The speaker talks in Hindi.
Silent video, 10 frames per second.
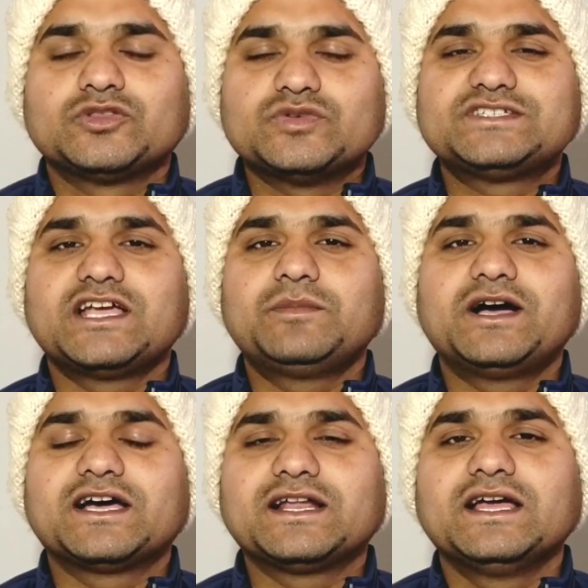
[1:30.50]
तो इसे हम
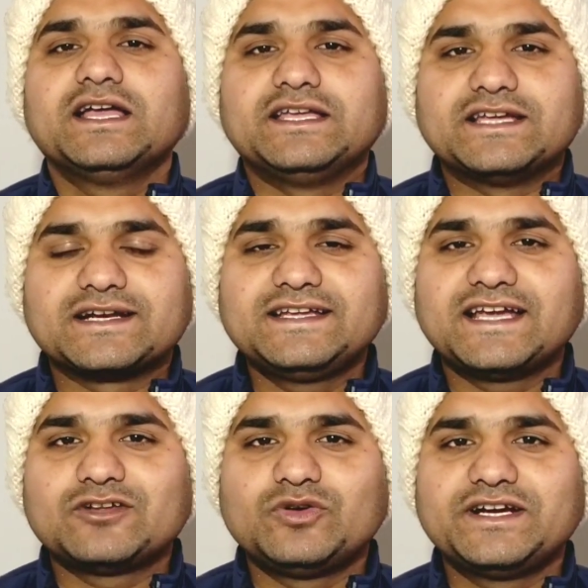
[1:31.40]
अगर ईयरली
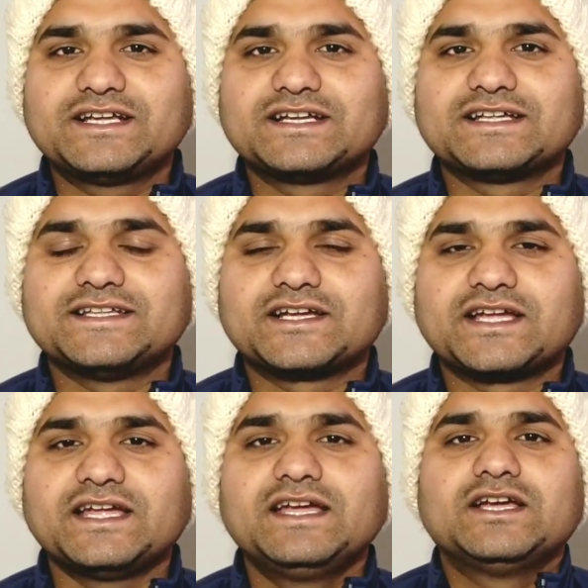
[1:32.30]
कैलकुलेट करके
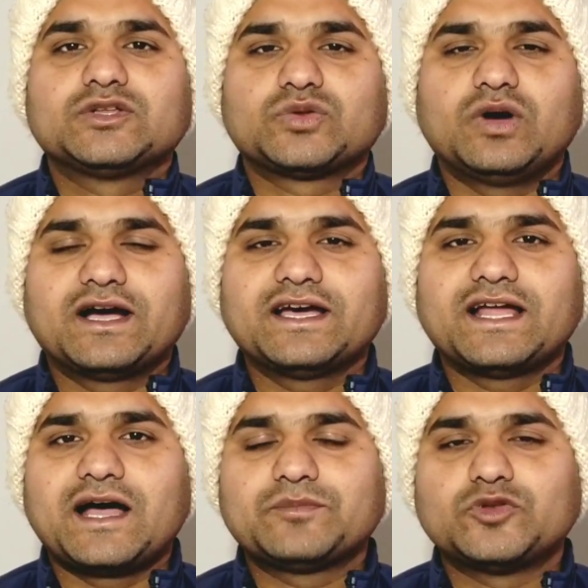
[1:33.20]
देखें तो अगर
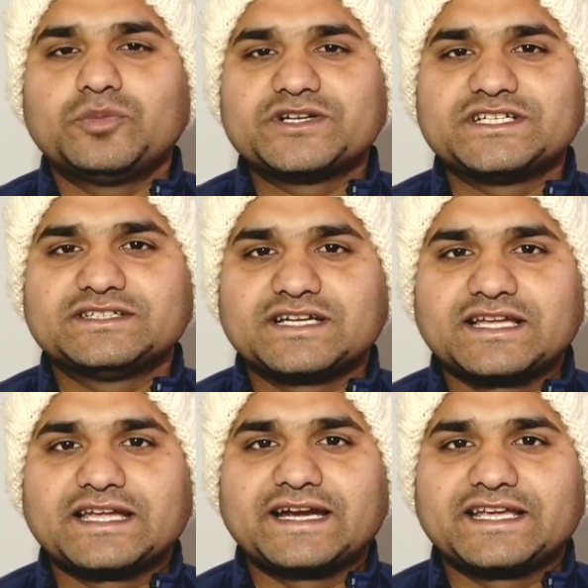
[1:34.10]
आप दो परसेंट तक
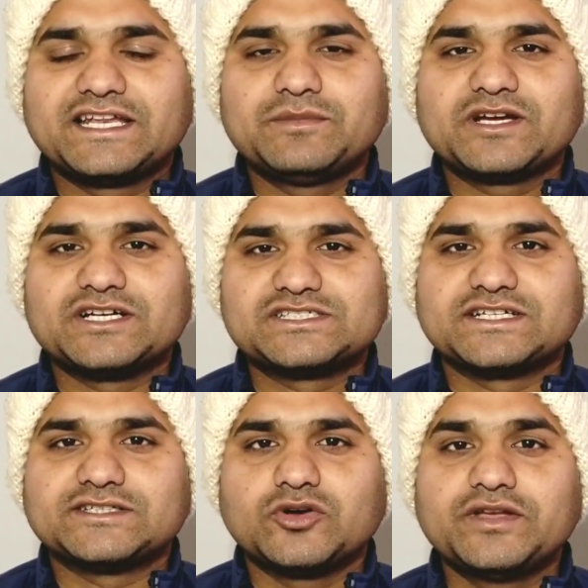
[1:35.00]
की कैटेगरी में खर्च
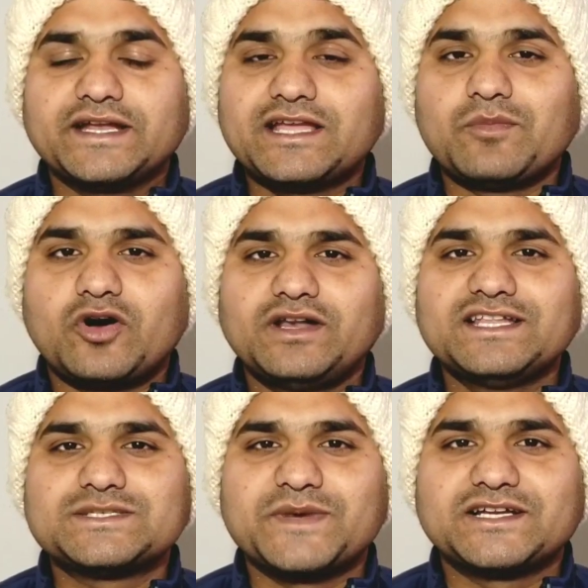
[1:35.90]
करते हो यानी आप
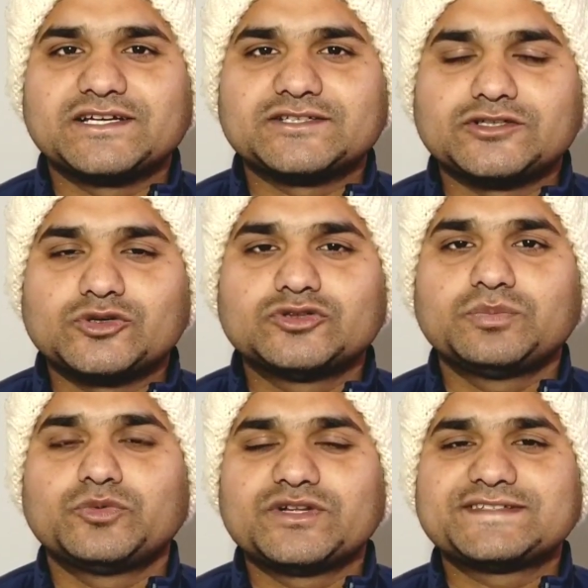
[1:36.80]
ऑनलाइन स्पेंड करते हो तो
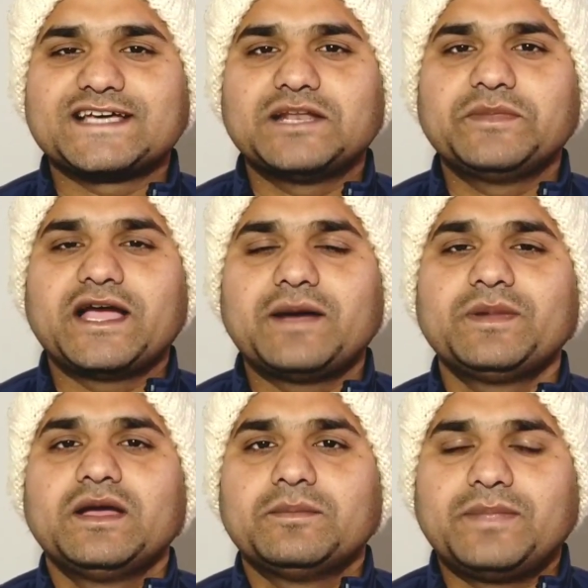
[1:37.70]
पूरे साल में
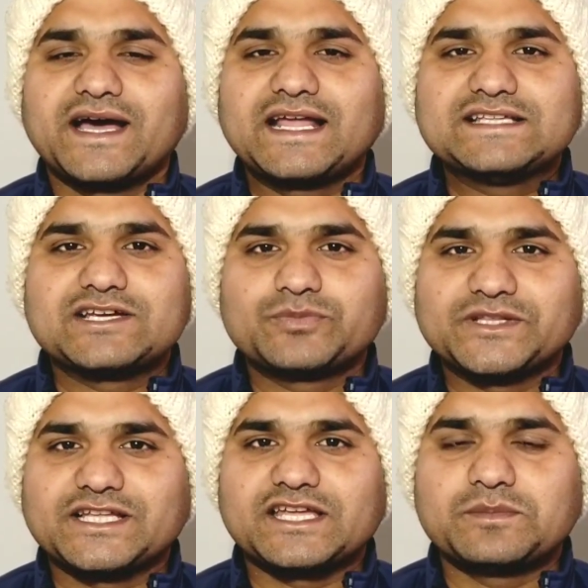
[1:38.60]
आप बारह हजार
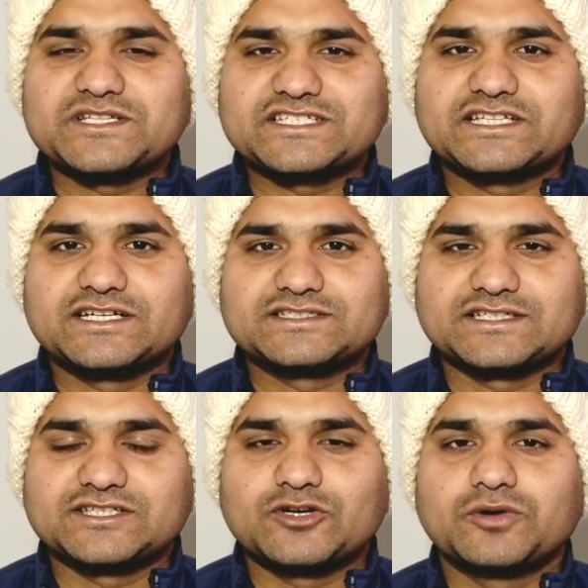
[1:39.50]
रुपए तक की बचत कर
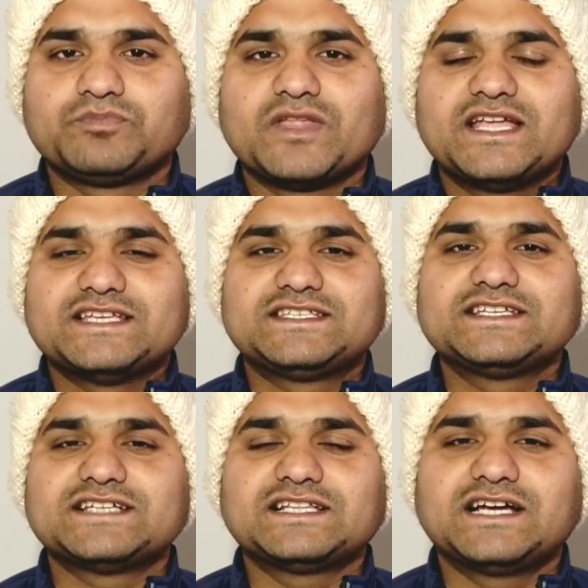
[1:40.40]
सकते हो इसी
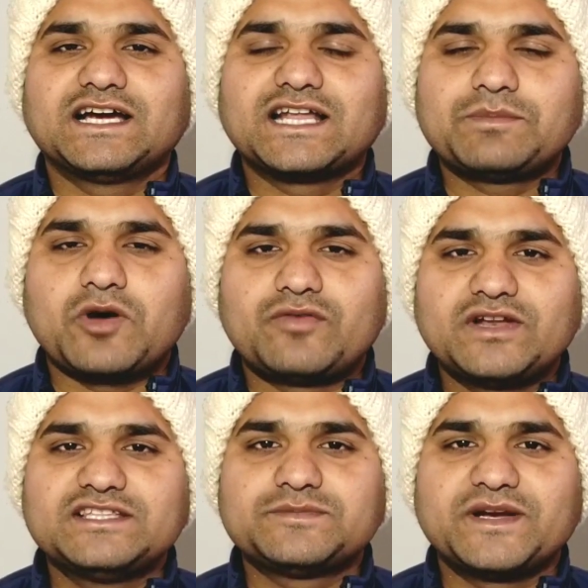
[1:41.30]
के साथ अगर आप
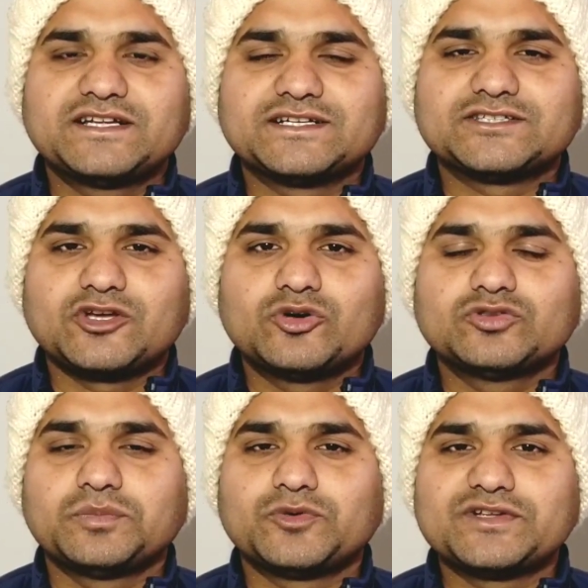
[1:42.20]
ऑफलाइन स्पेंड करते हो
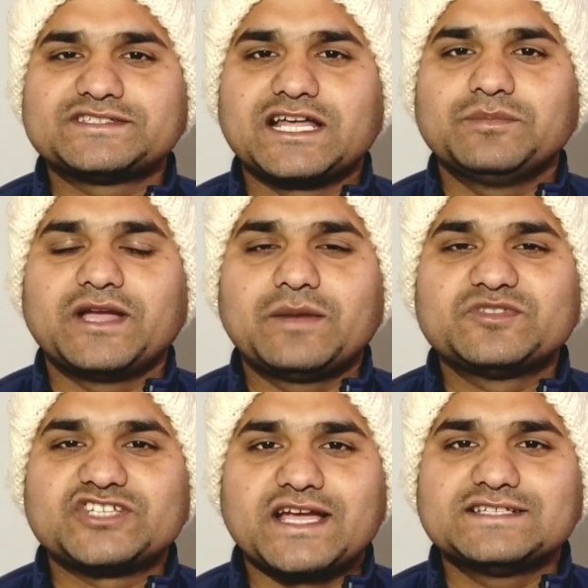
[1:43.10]
तो पूरे साल में
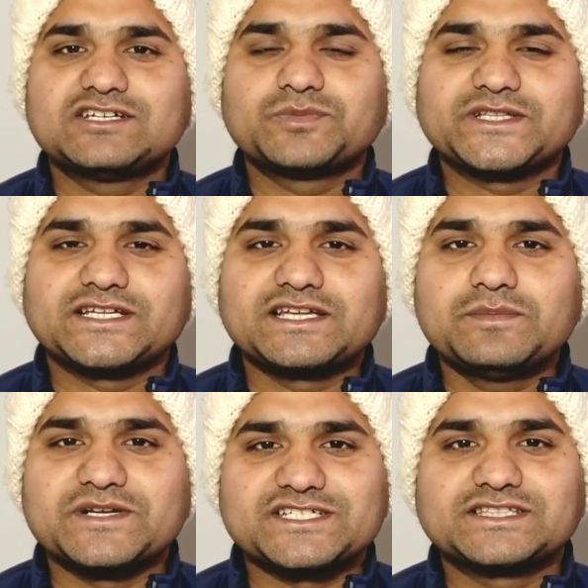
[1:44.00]
आप छह हजार रुपए तक की
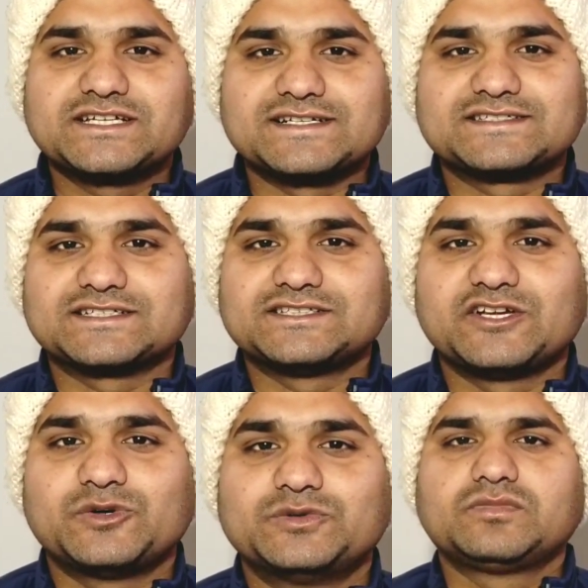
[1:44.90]
बचत कर
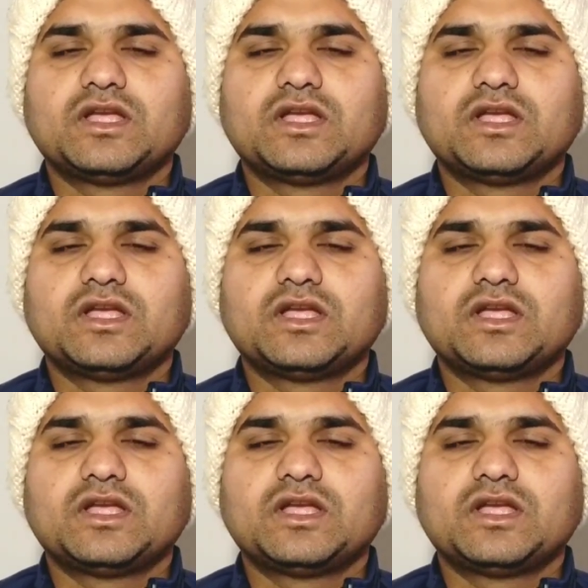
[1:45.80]
सकते हो